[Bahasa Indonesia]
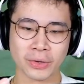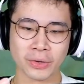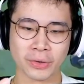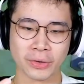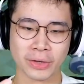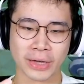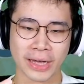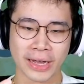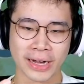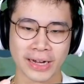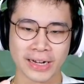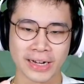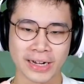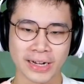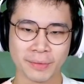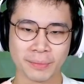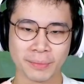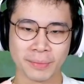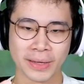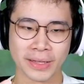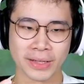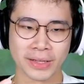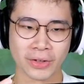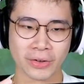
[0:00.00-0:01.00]
aduh Karina di
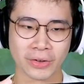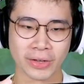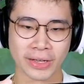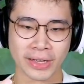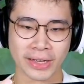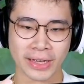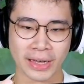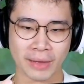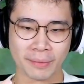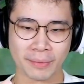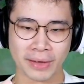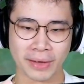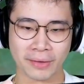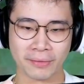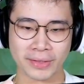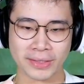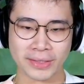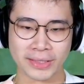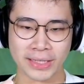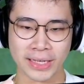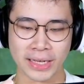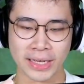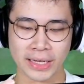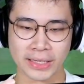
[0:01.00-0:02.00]
mid oke aman
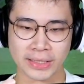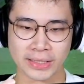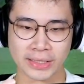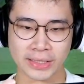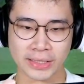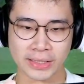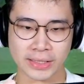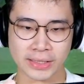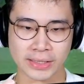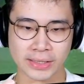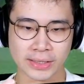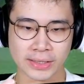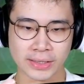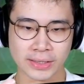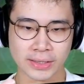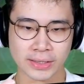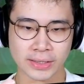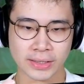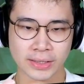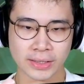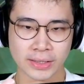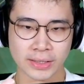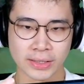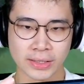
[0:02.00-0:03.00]
masih guys
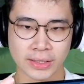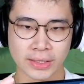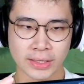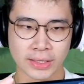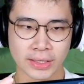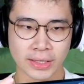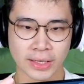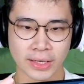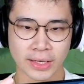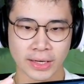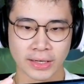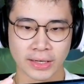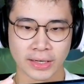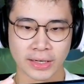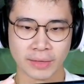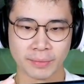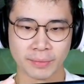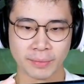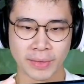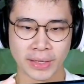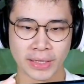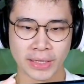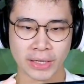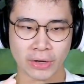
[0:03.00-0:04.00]
karena
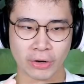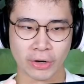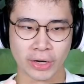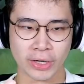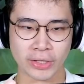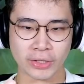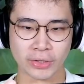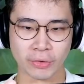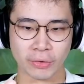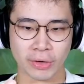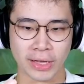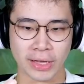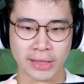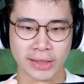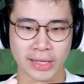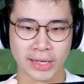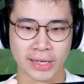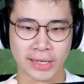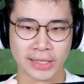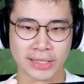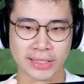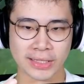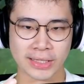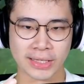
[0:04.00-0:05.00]
demi kalau ada cowok datang
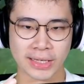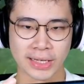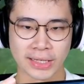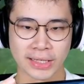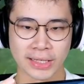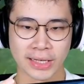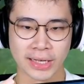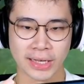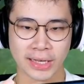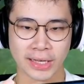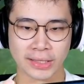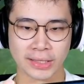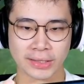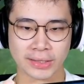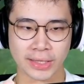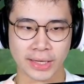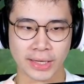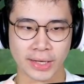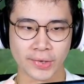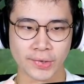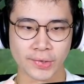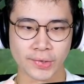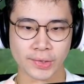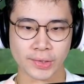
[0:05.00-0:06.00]
kita sikat guys
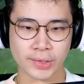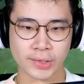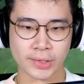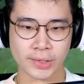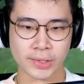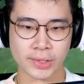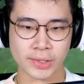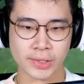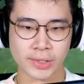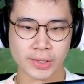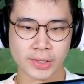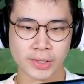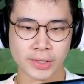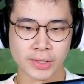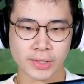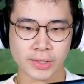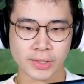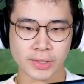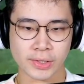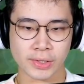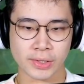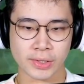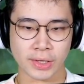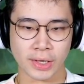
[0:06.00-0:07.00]
ya.
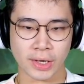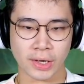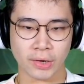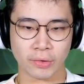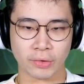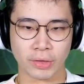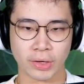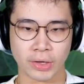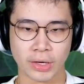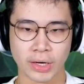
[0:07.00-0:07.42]
Ah udah